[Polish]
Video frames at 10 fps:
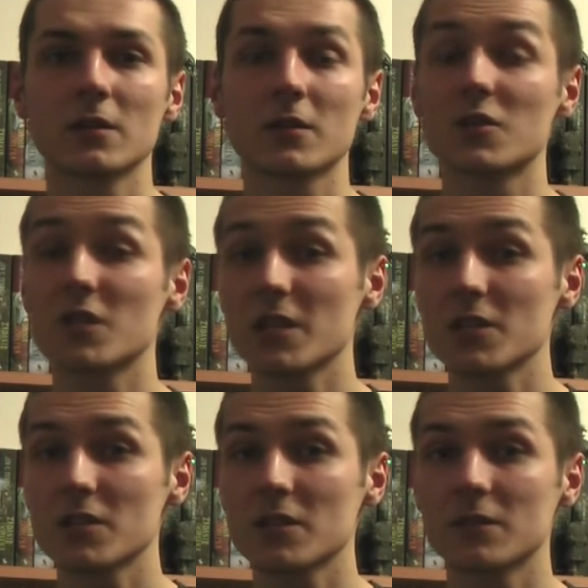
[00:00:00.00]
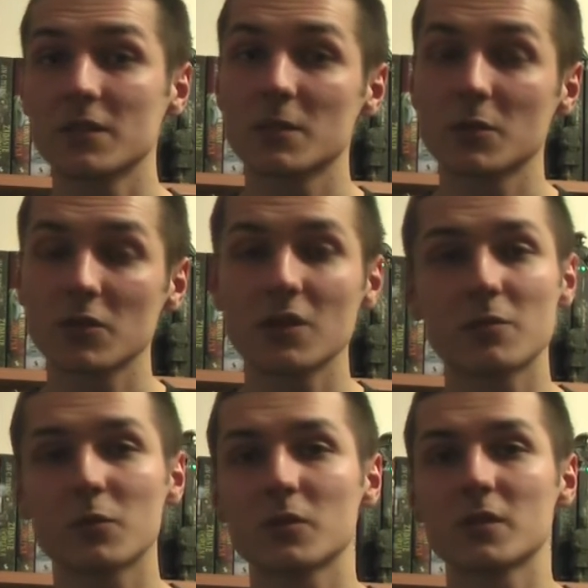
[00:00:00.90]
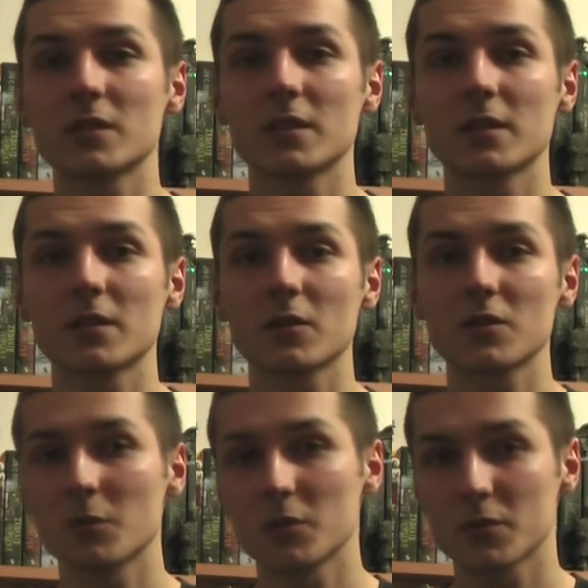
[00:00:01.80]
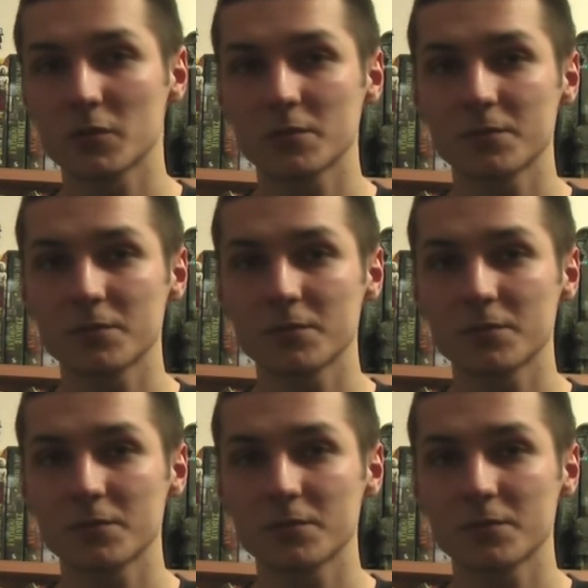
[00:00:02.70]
gdzieś w niezmierzonej pustce kosmosu.